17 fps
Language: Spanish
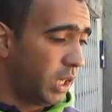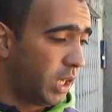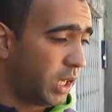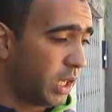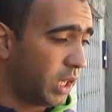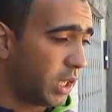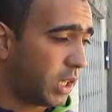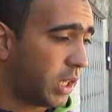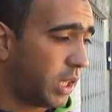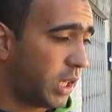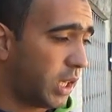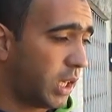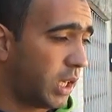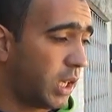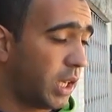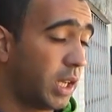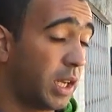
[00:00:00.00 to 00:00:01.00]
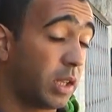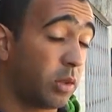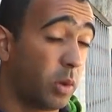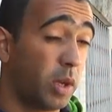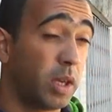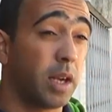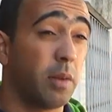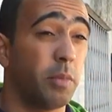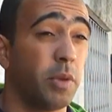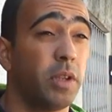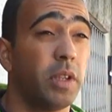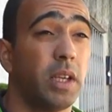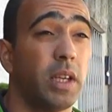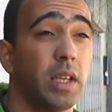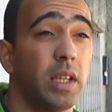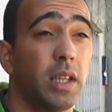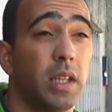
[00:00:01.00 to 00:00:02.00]
Este, el actual campeón
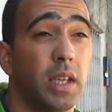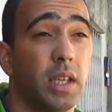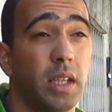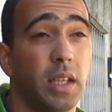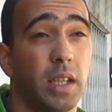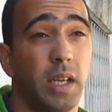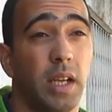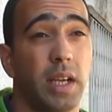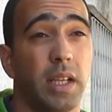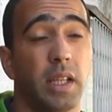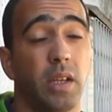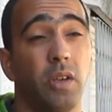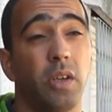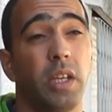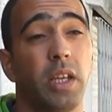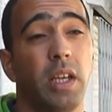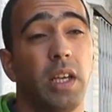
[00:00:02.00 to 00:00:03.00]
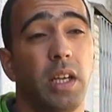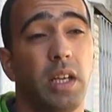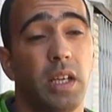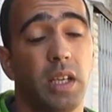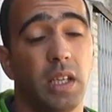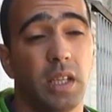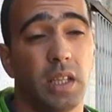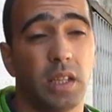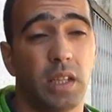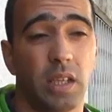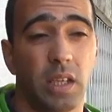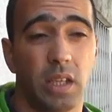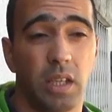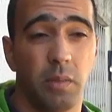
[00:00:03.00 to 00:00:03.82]
de, la categoría este,